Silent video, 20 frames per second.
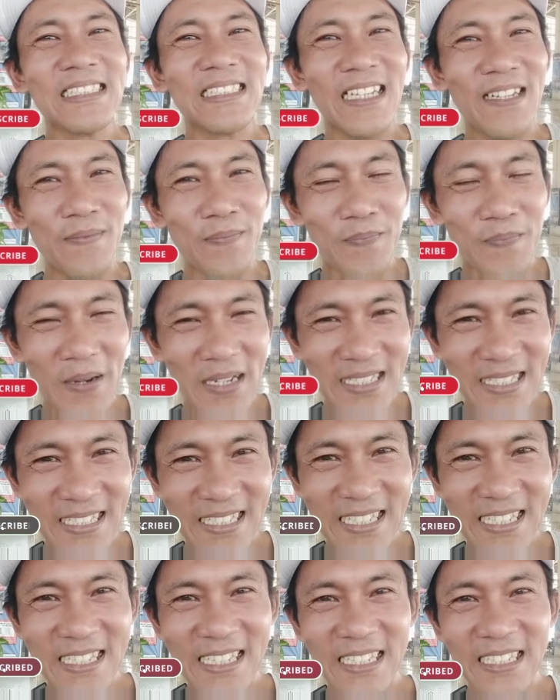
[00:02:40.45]
Dan
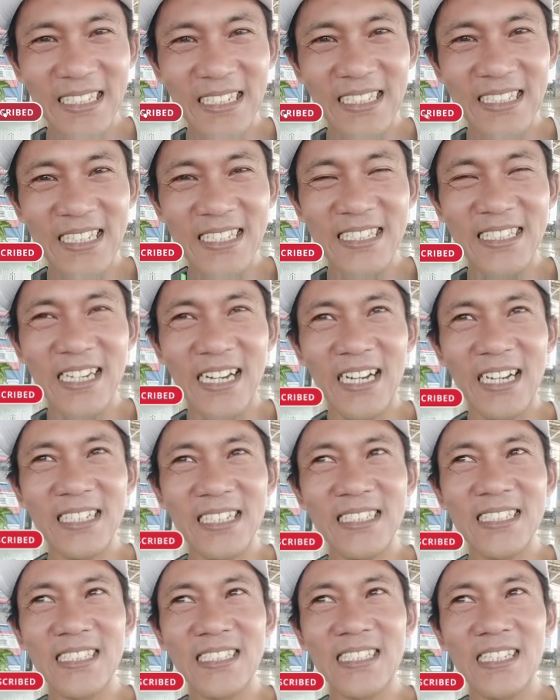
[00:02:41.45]
pastinya iklannya
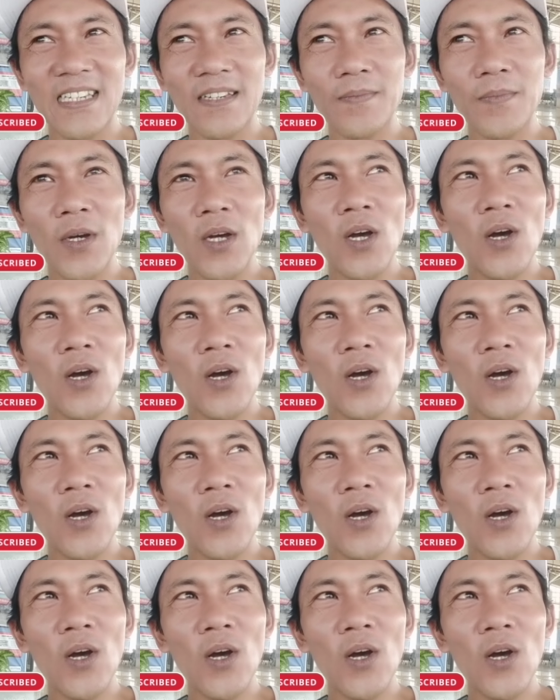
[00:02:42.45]
jangan di skip.